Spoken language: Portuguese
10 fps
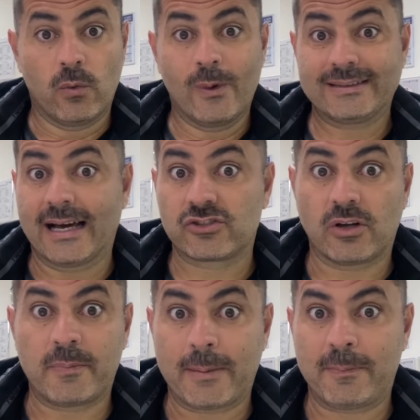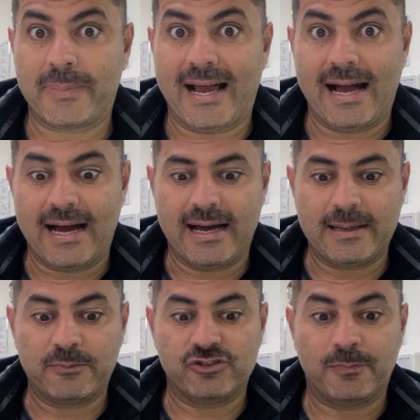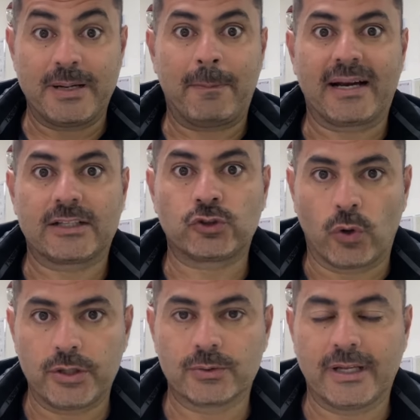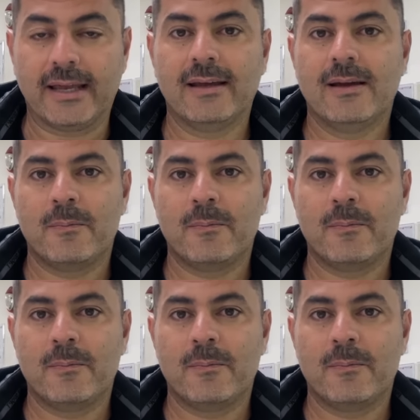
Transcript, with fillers: um andar só para a área de preparatório, né?